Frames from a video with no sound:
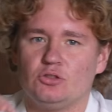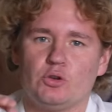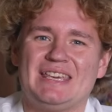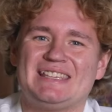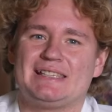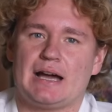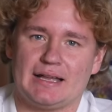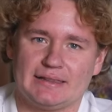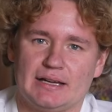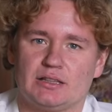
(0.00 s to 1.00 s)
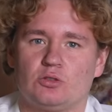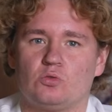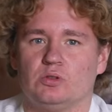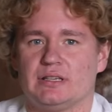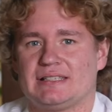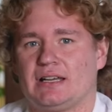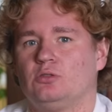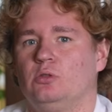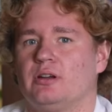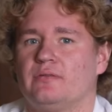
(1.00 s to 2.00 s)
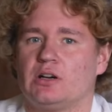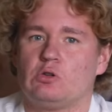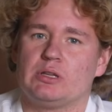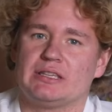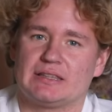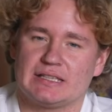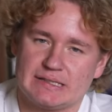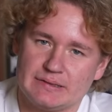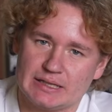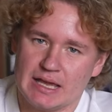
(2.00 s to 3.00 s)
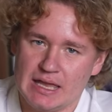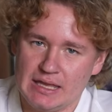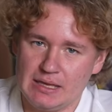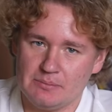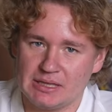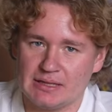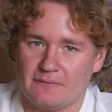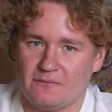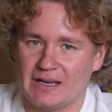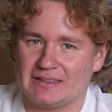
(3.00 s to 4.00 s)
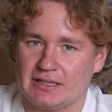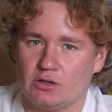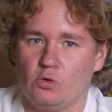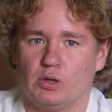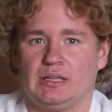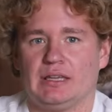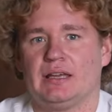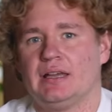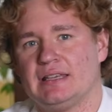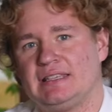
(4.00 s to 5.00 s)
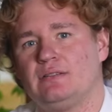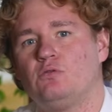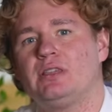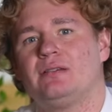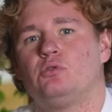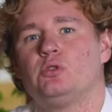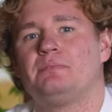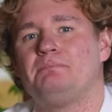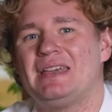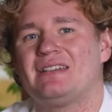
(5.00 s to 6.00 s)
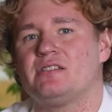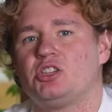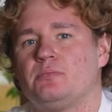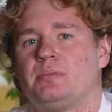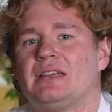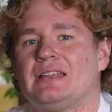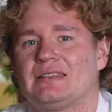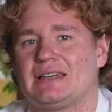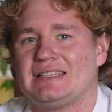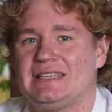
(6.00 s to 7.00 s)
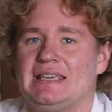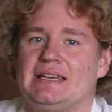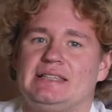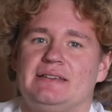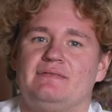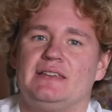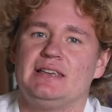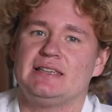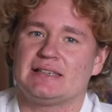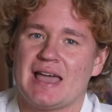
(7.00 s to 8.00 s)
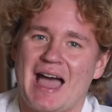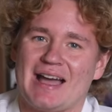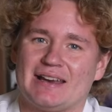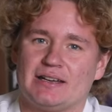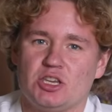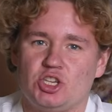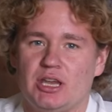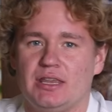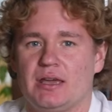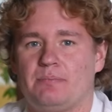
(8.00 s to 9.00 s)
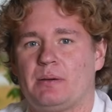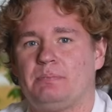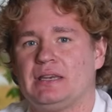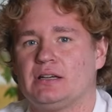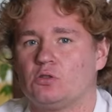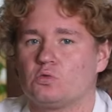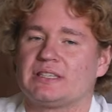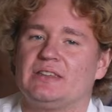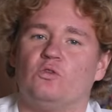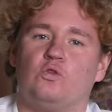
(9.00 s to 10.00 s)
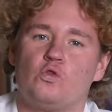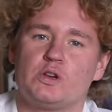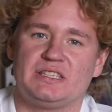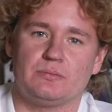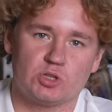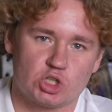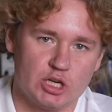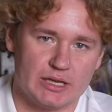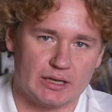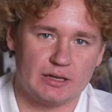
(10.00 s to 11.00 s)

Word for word: Но есть одна трудность, которая выходит на свет именно в этой гонке. Сегодня будет первый чемпионат России, где ввелись ограничения по перегрузке 8G.